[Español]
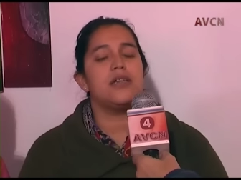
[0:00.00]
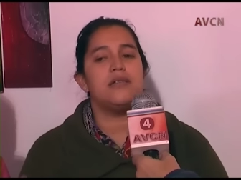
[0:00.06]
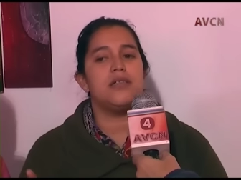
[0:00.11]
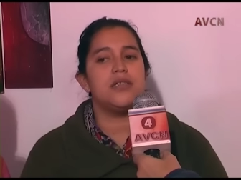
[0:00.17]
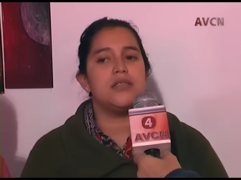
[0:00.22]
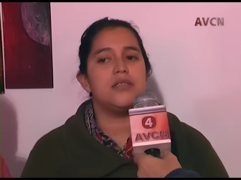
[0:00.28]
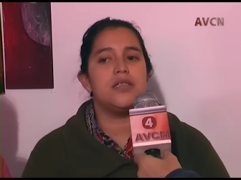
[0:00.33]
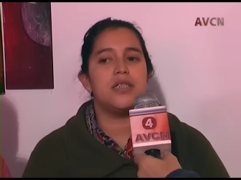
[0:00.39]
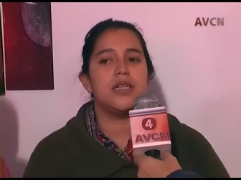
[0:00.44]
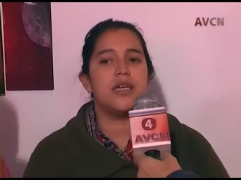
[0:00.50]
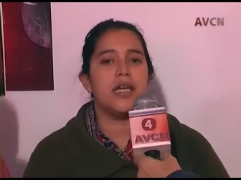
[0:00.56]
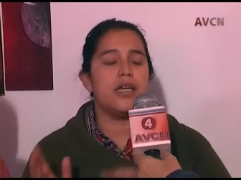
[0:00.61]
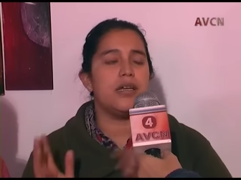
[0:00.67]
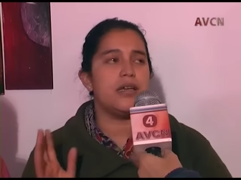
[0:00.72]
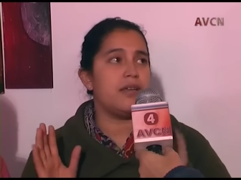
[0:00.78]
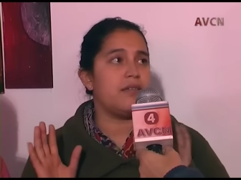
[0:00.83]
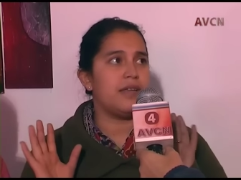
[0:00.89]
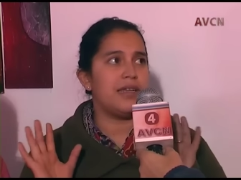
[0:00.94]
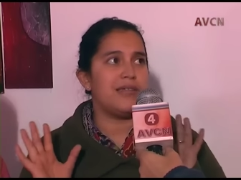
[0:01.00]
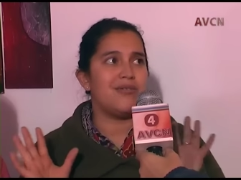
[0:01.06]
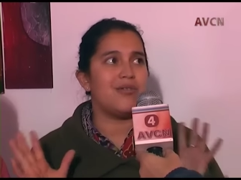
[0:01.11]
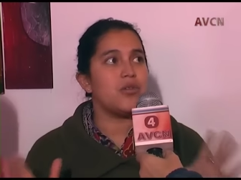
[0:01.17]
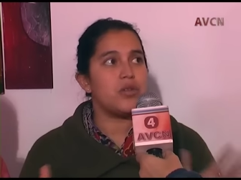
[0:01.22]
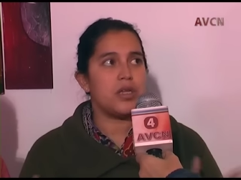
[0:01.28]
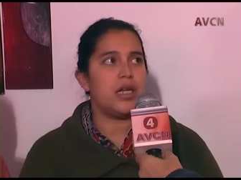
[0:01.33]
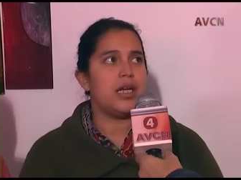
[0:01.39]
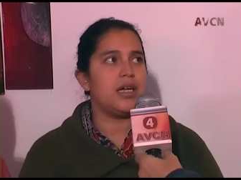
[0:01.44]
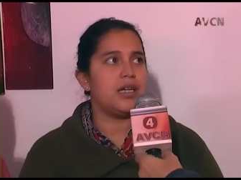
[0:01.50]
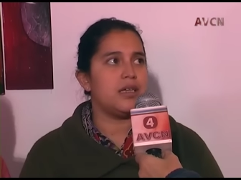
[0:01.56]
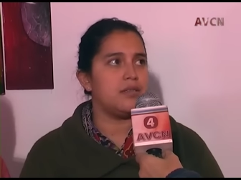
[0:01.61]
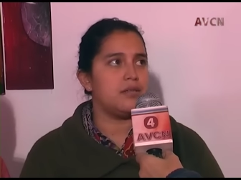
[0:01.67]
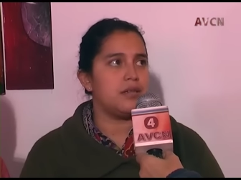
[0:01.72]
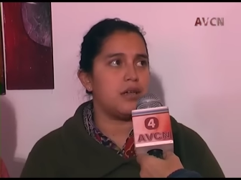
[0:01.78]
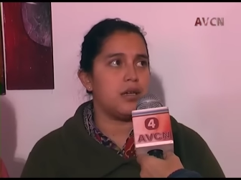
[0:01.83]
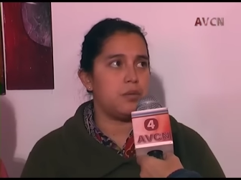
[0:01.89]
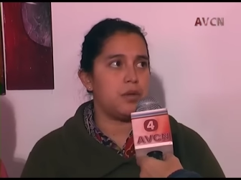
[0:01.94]
quiere decir que está toda la
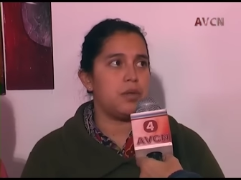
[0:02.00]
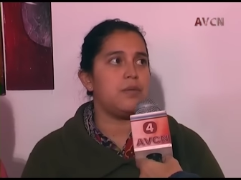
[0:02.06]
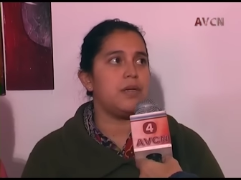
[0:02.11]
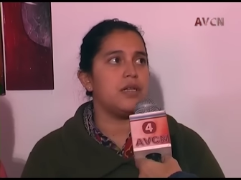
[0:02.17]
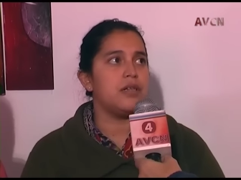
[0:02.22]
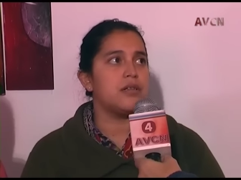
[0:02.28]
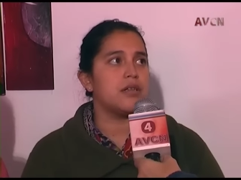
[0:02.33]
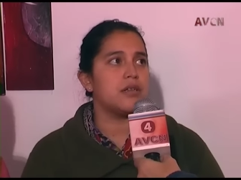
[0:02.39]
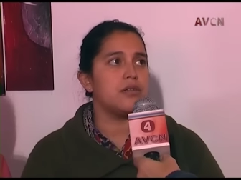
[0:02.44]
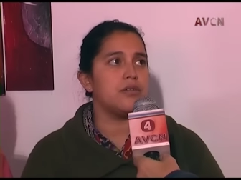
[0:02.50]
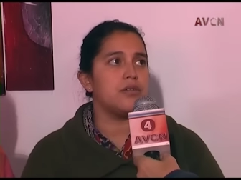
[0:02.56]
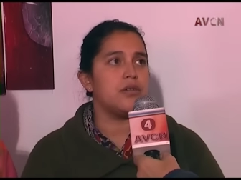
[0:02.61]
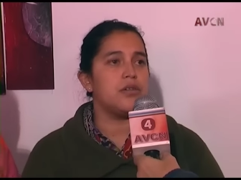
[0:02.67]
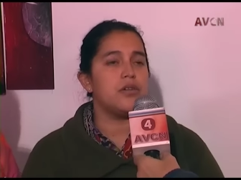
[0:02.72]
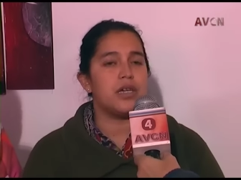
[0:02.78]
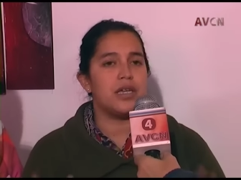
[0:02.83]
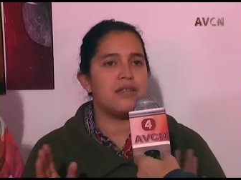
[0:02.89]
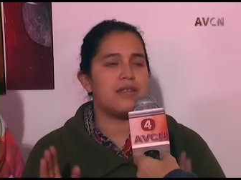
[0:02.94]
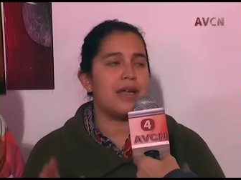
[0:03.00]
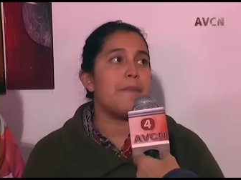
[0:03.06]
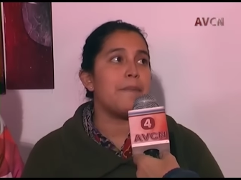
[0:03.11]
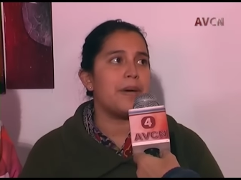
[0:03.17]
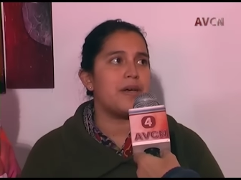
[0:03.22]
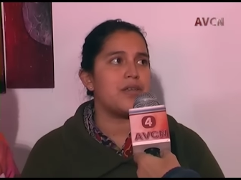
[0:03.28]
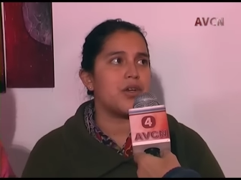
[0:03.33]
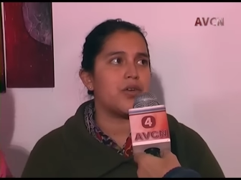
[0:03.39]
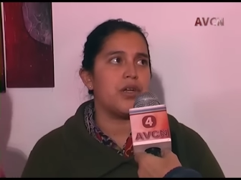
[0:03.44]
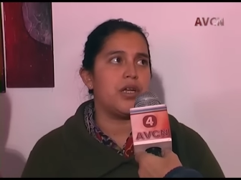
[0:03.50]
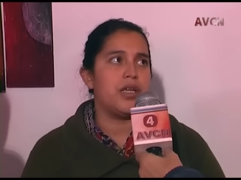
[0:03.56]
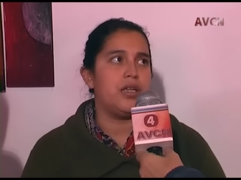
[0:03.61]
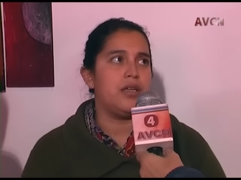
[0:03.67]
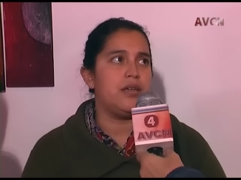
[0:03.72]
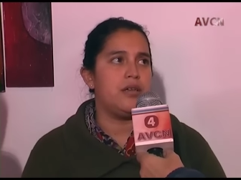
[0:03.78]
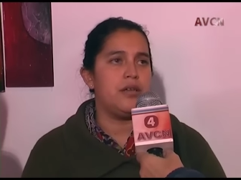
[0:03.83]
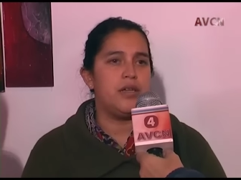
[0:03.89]
gente que vive en el territorio y que está empadronada.